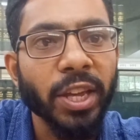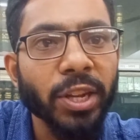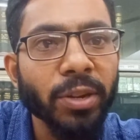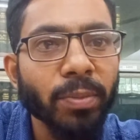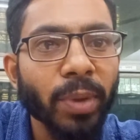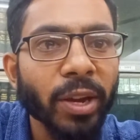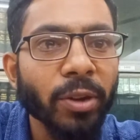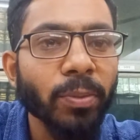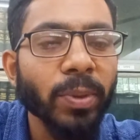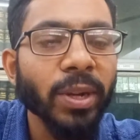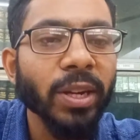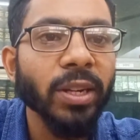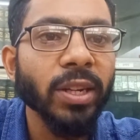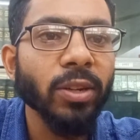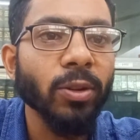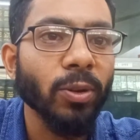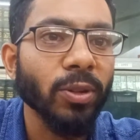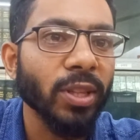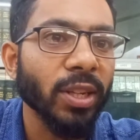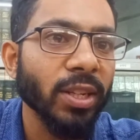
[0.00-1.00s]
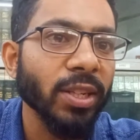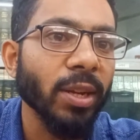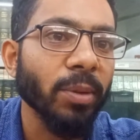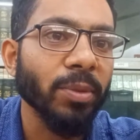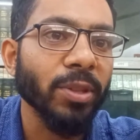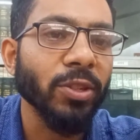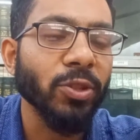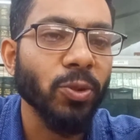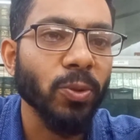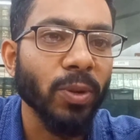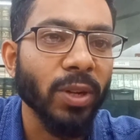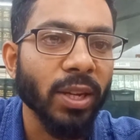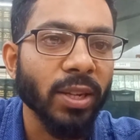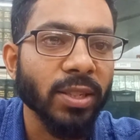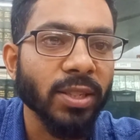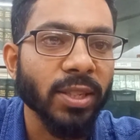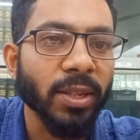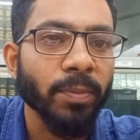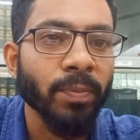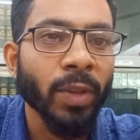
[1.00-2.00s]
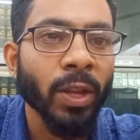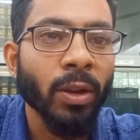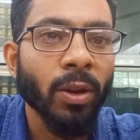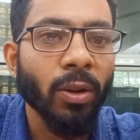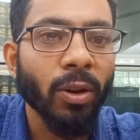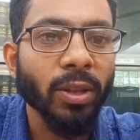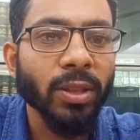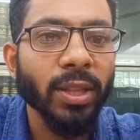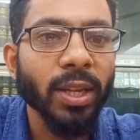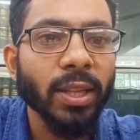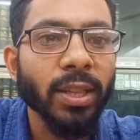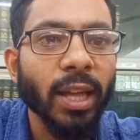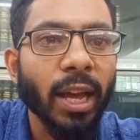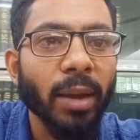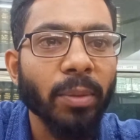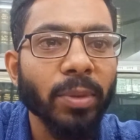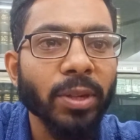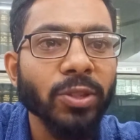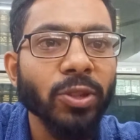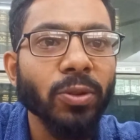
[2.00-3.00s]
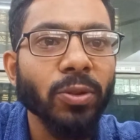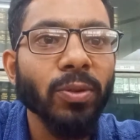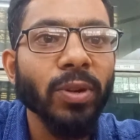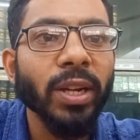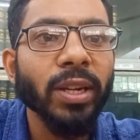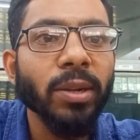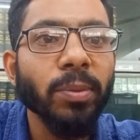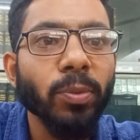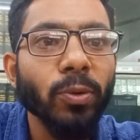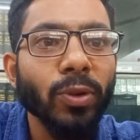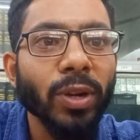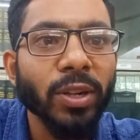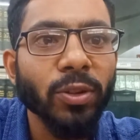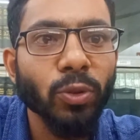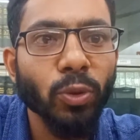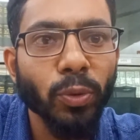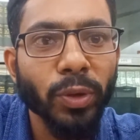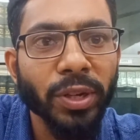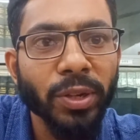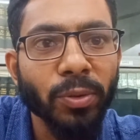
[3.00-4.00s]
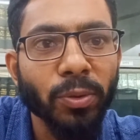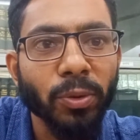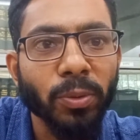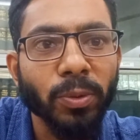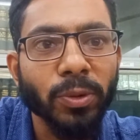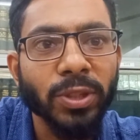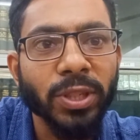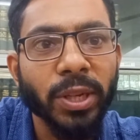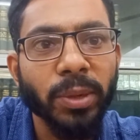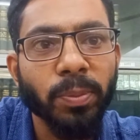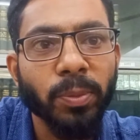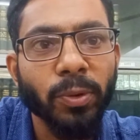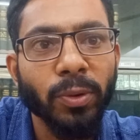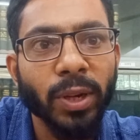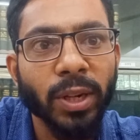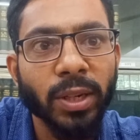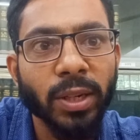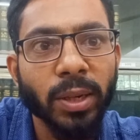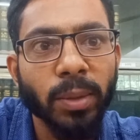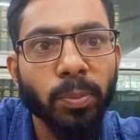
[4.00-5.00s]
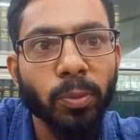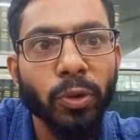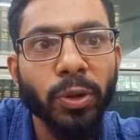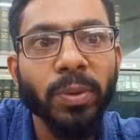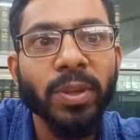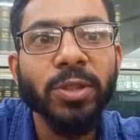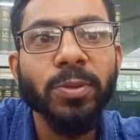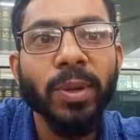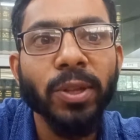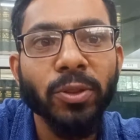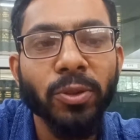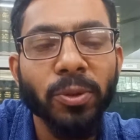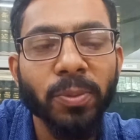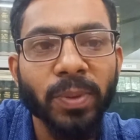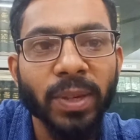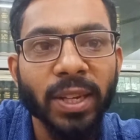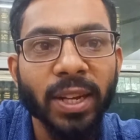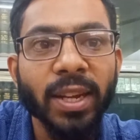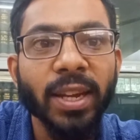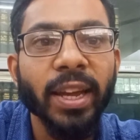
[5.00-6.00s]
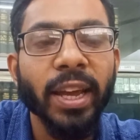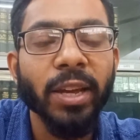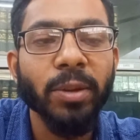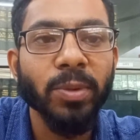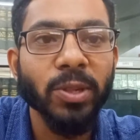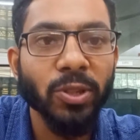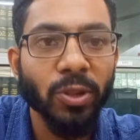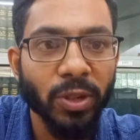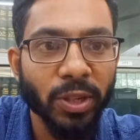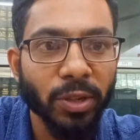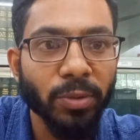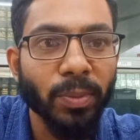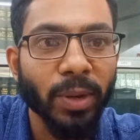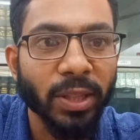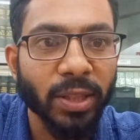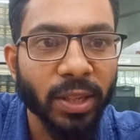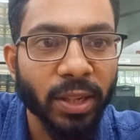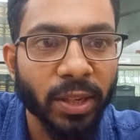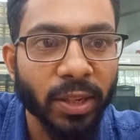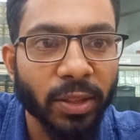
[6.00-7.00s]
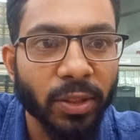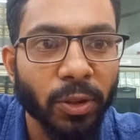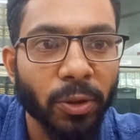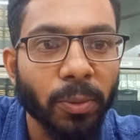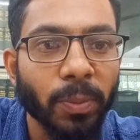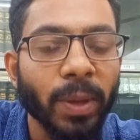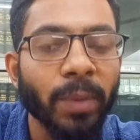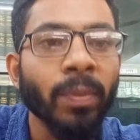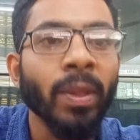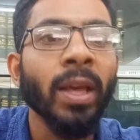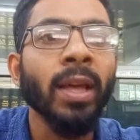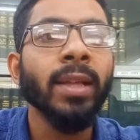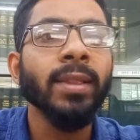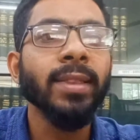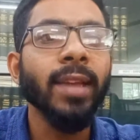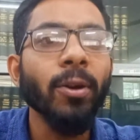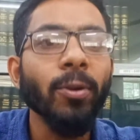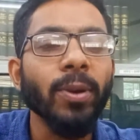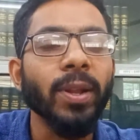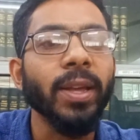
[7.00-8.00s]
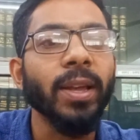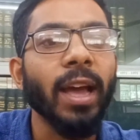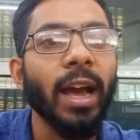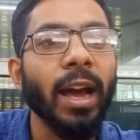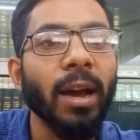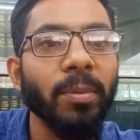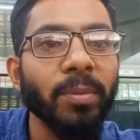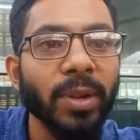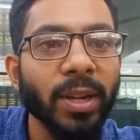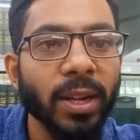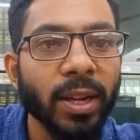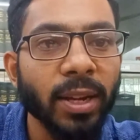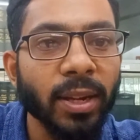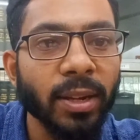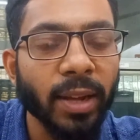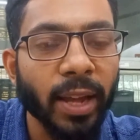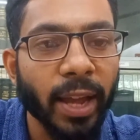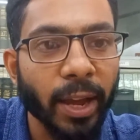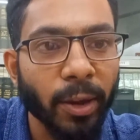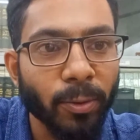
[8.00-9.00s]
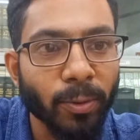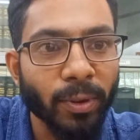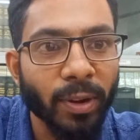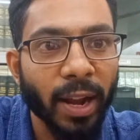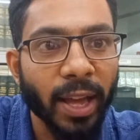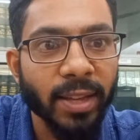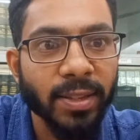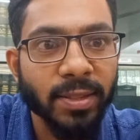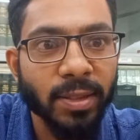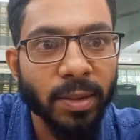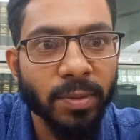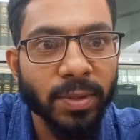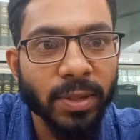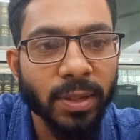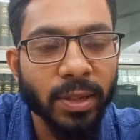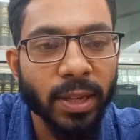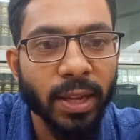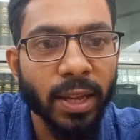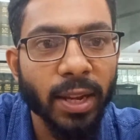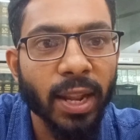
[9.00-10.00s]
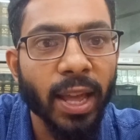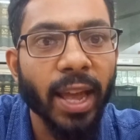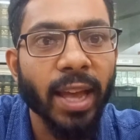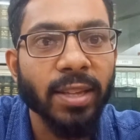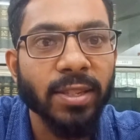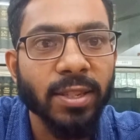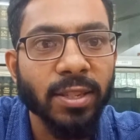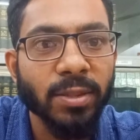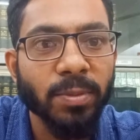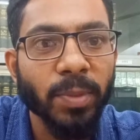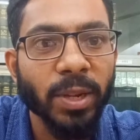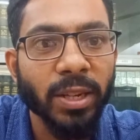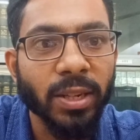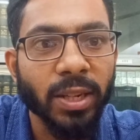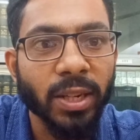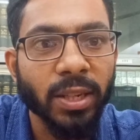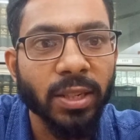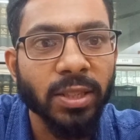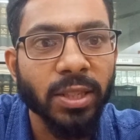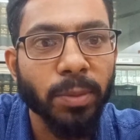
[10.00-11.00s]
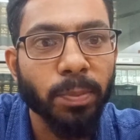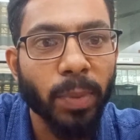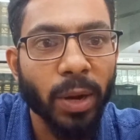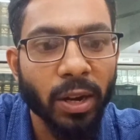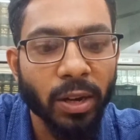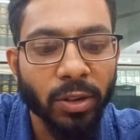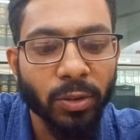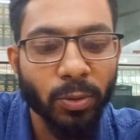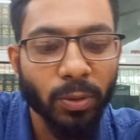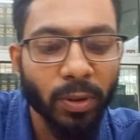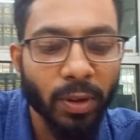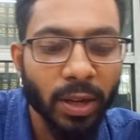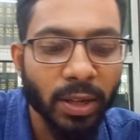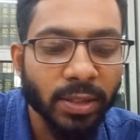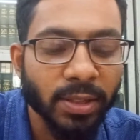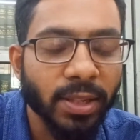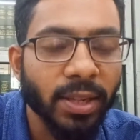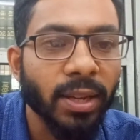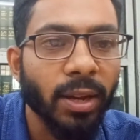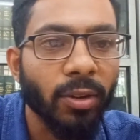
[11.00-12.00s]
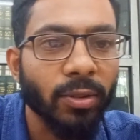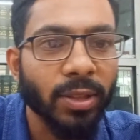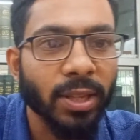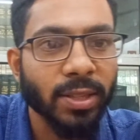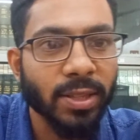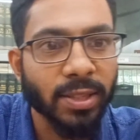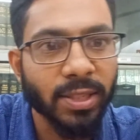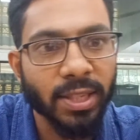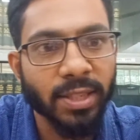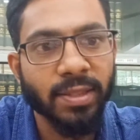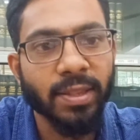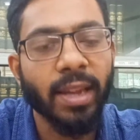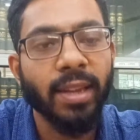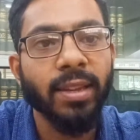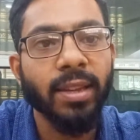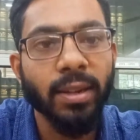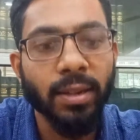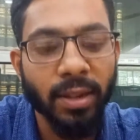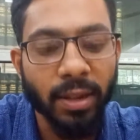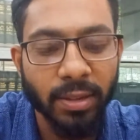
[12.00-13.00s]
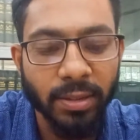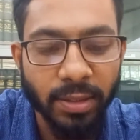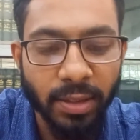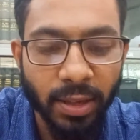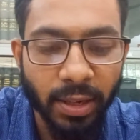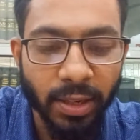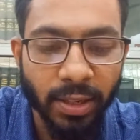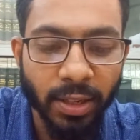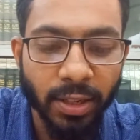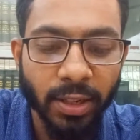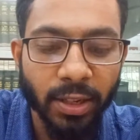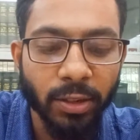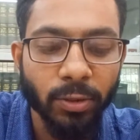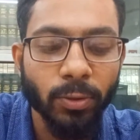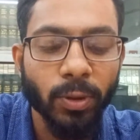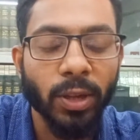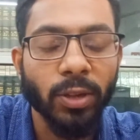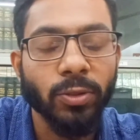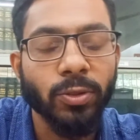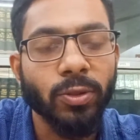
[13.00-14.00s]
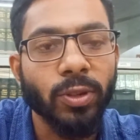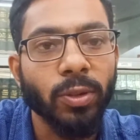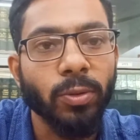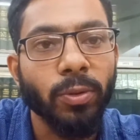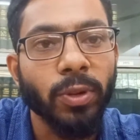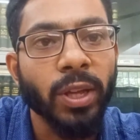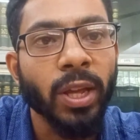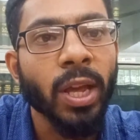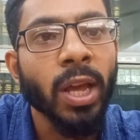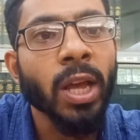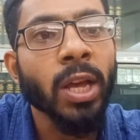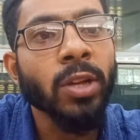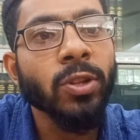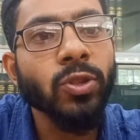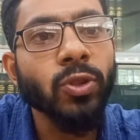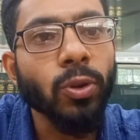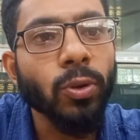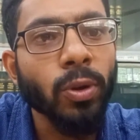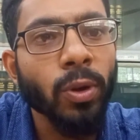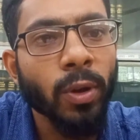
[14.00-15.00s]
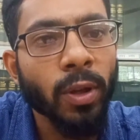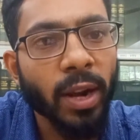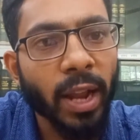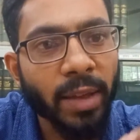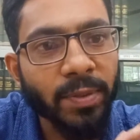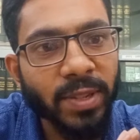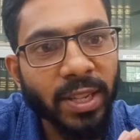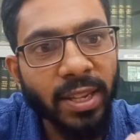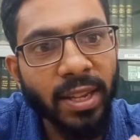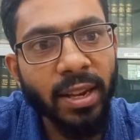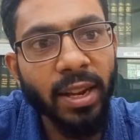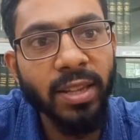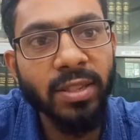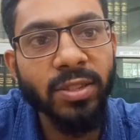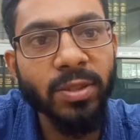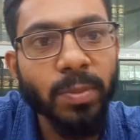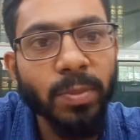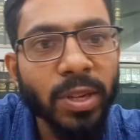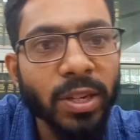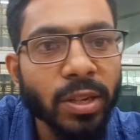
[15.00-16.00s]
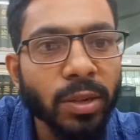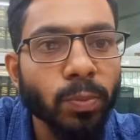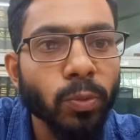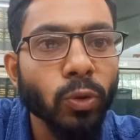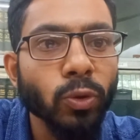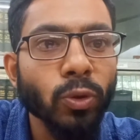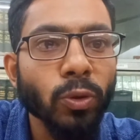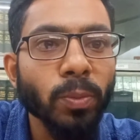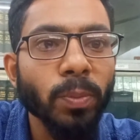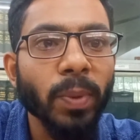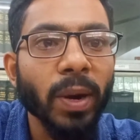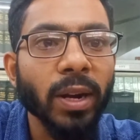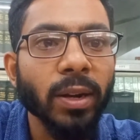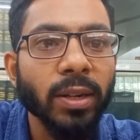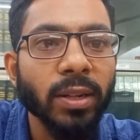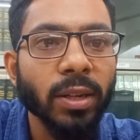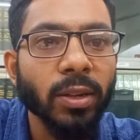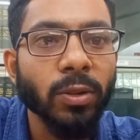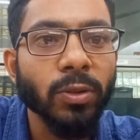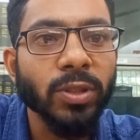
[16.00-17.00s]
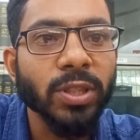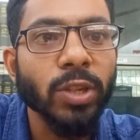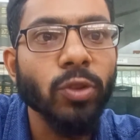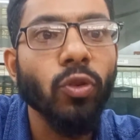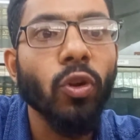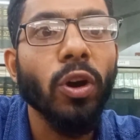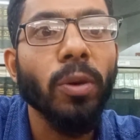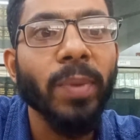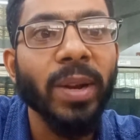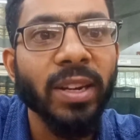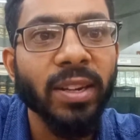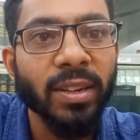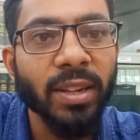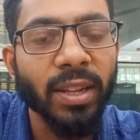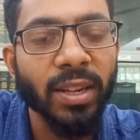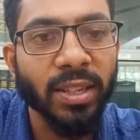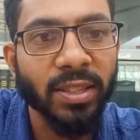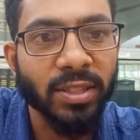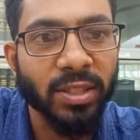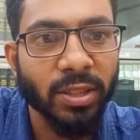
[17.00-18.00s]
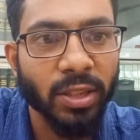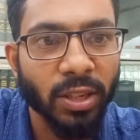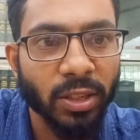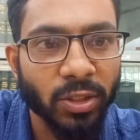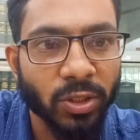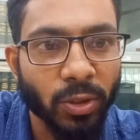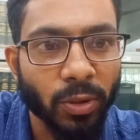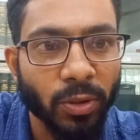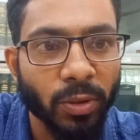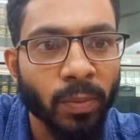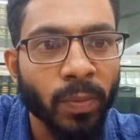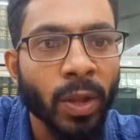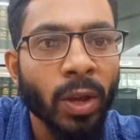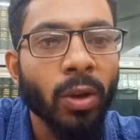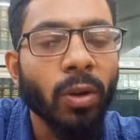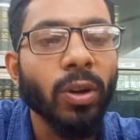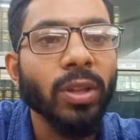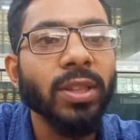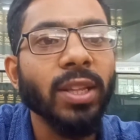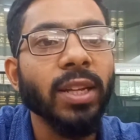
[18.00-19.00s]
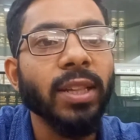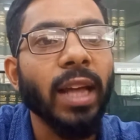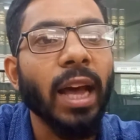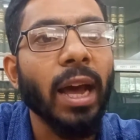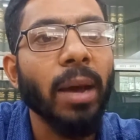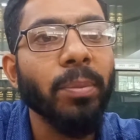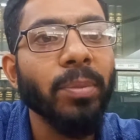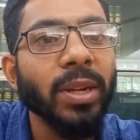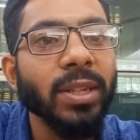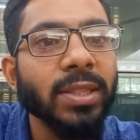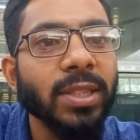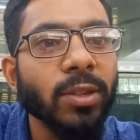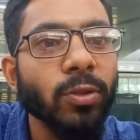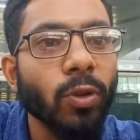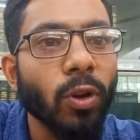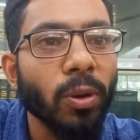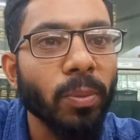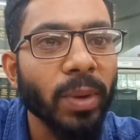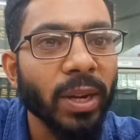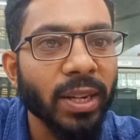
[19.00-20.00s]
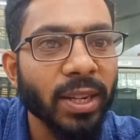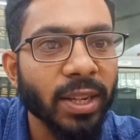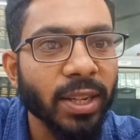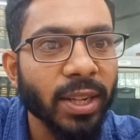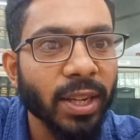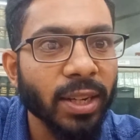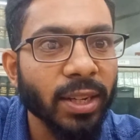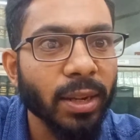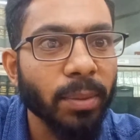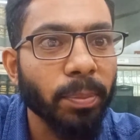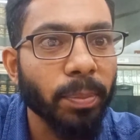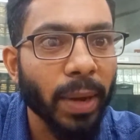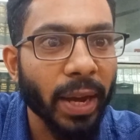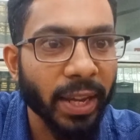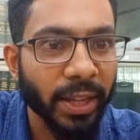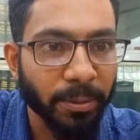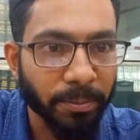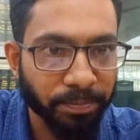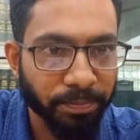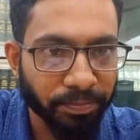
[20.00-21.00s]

ইনভায়রনমেন্টের কথাটি আমাদের চলে আসে অর্থাৎ আমরা যখন একটা প্রোডাক্ট তৈরি করব সেই প্রোডাক্টটা পরিবেশ বান্ধব কিনা এই বিষয়টাই মাথায় রাখতে হবে তাহলে আমরা এখন লাইসেন্স স্কেল অ্যাসেসমেন্টের যে পার্টগুলো আছে অর্থাৎ যে সাইকেলটা আছে এটা নিয়ে একটু আলোচনা করি সো লাইফ সাইকেল অ্যাসেসমেন্টের প্রথম পার্টটা হচ্ছে র ম্যাটেরিয়াল এক্সট্রাকশন অর্থাৎ আমরা যে র ম্যাটেরিয়ালটা পাই